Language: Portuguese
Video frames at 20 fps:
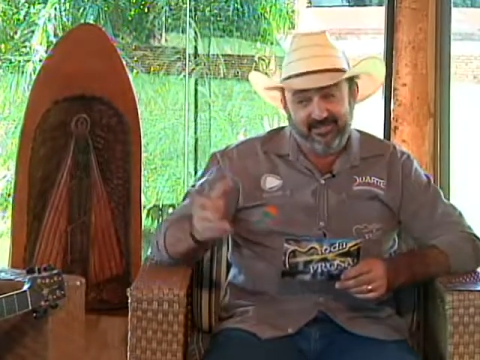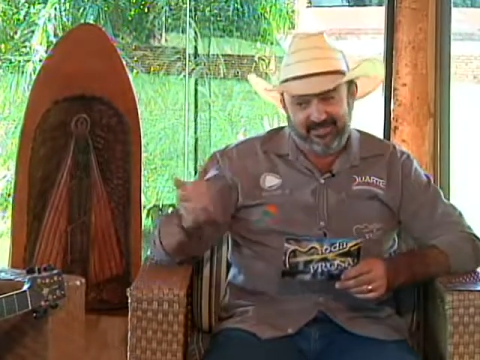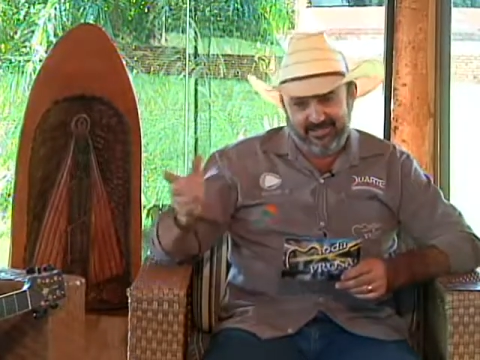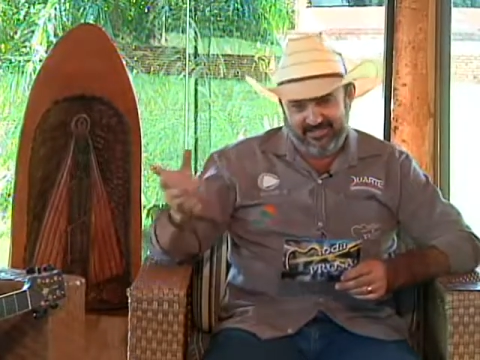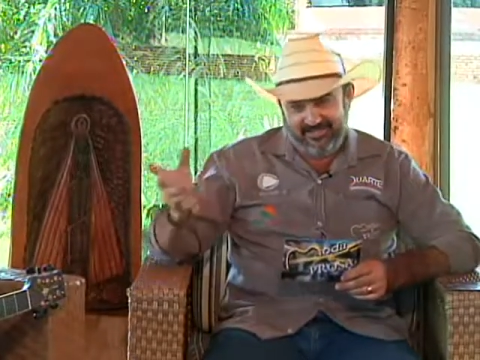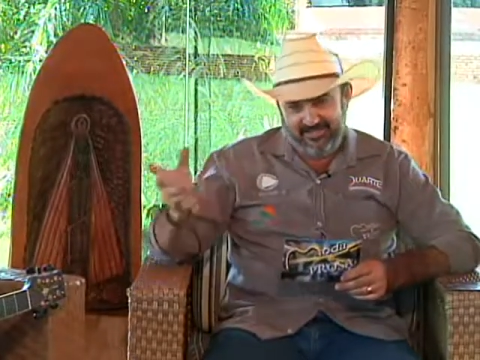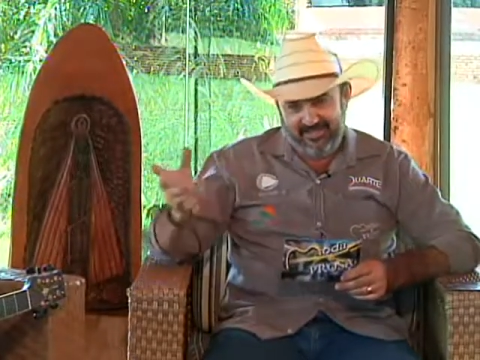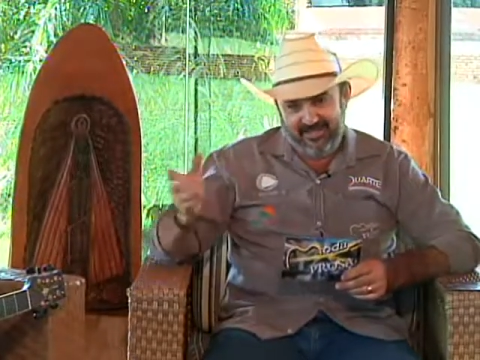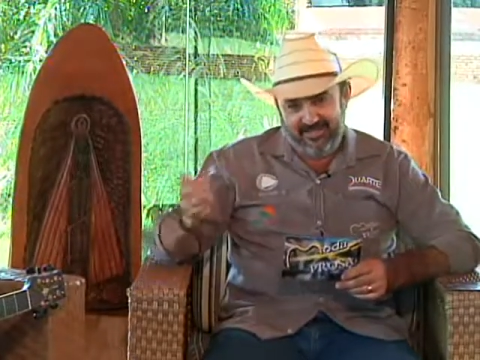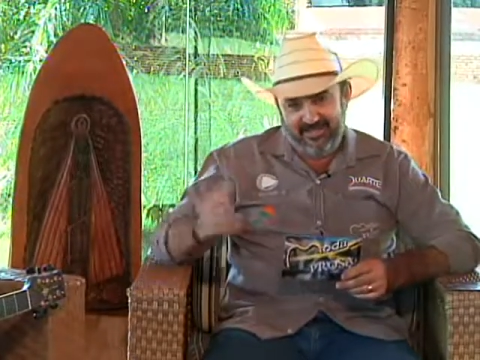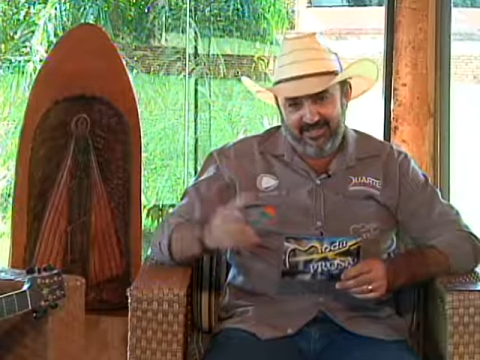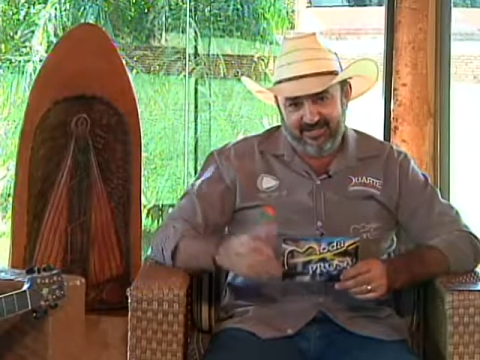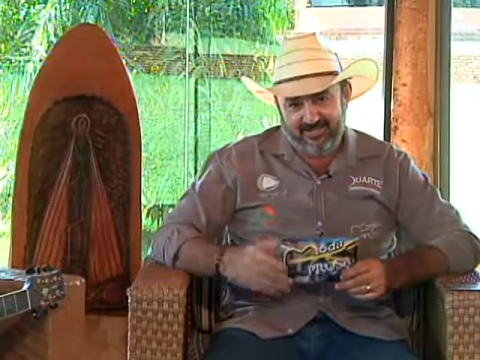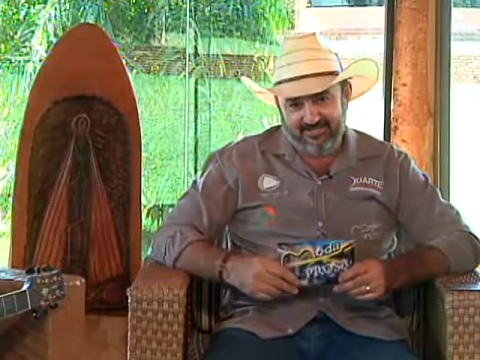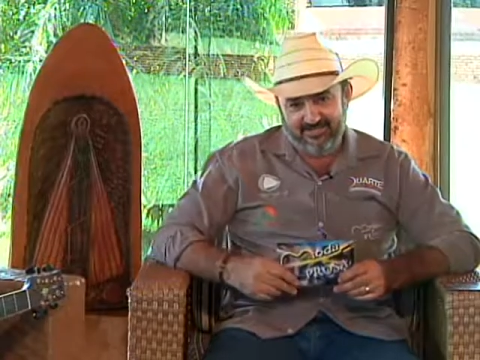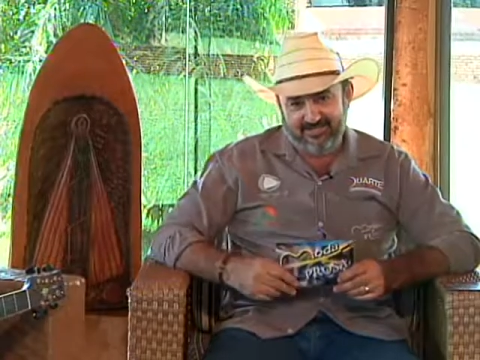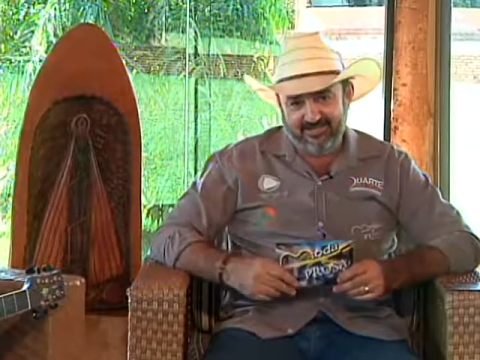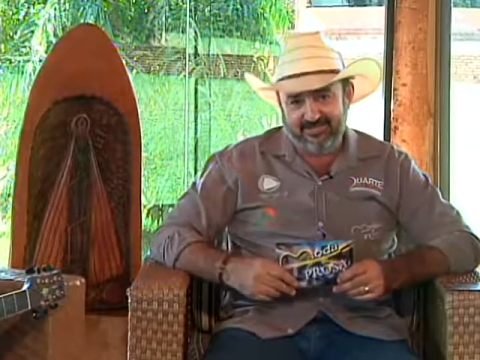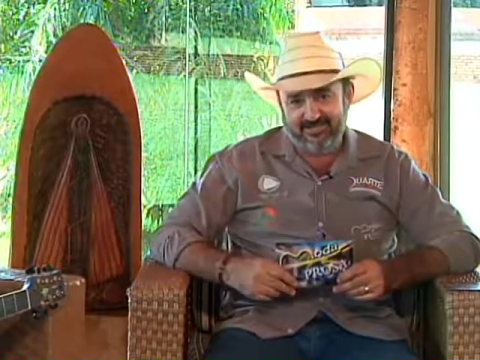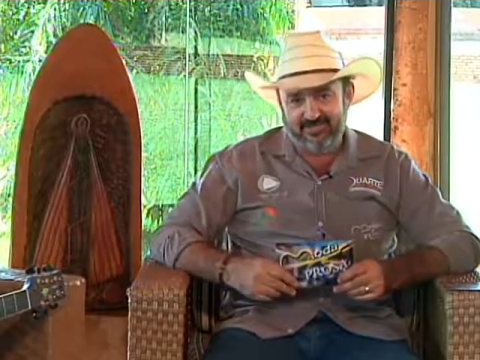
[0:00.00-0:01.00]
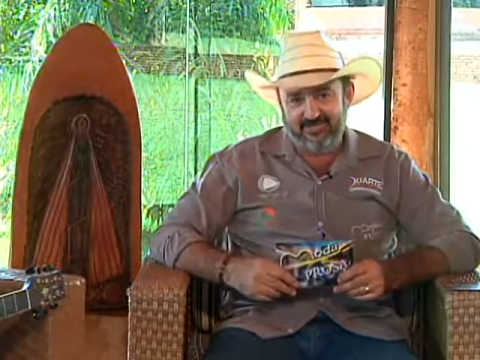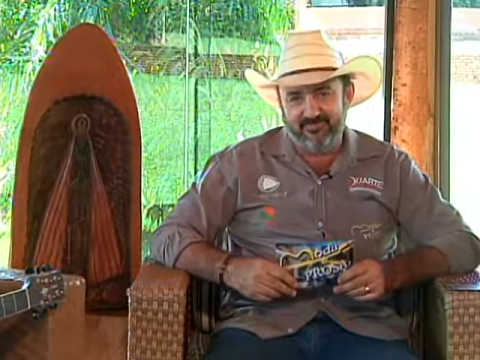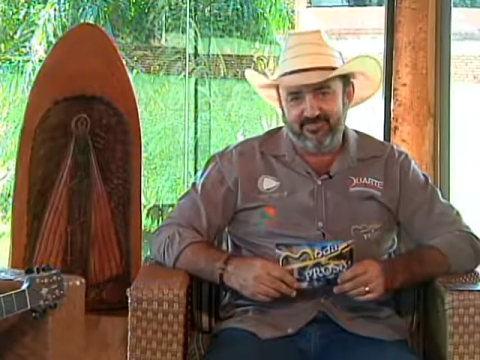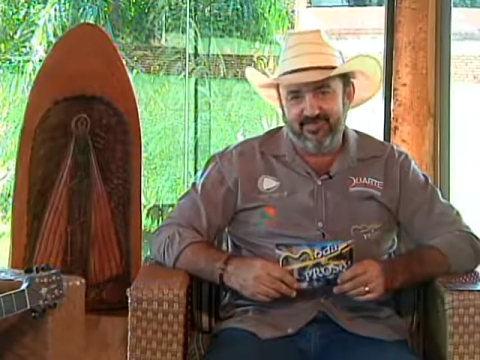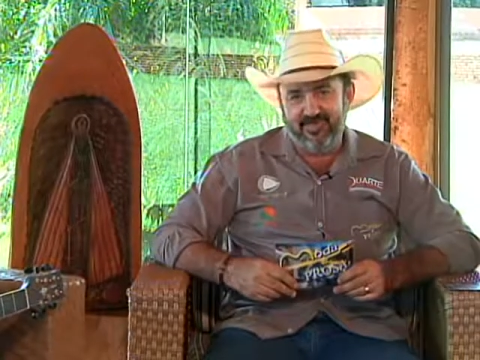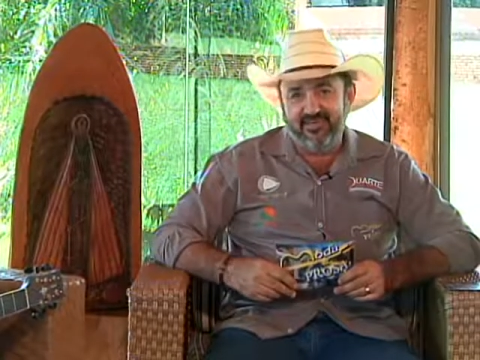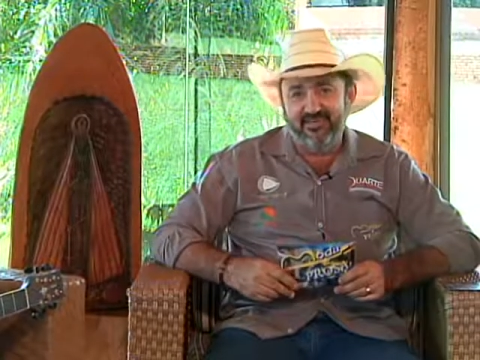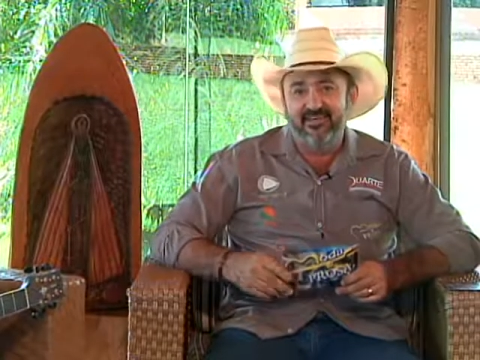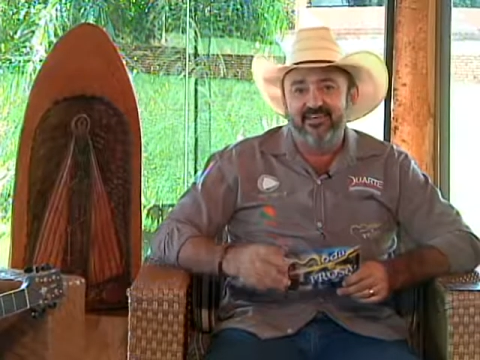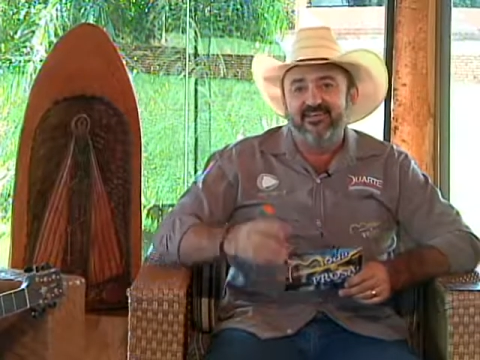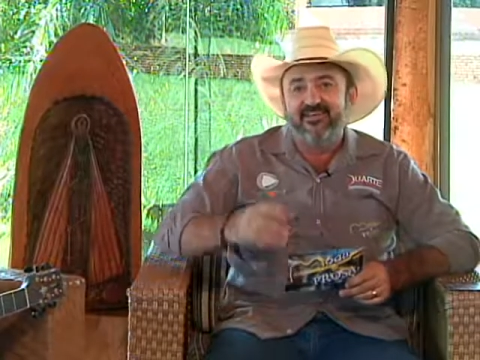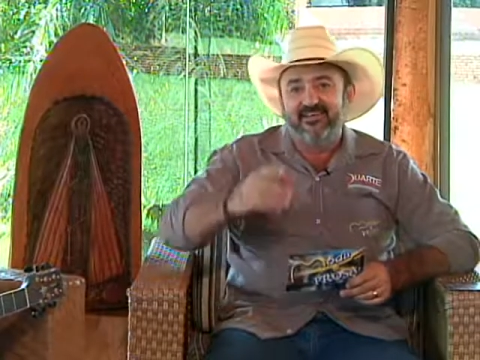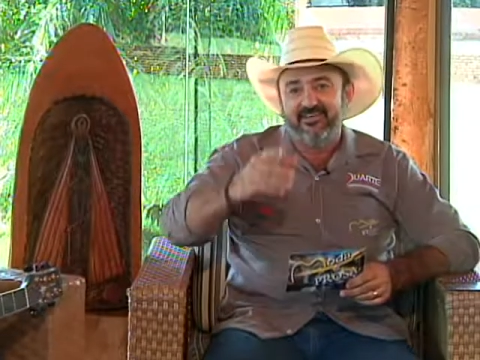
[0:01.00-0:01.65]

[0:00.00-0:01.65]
e da Helena Roseto também.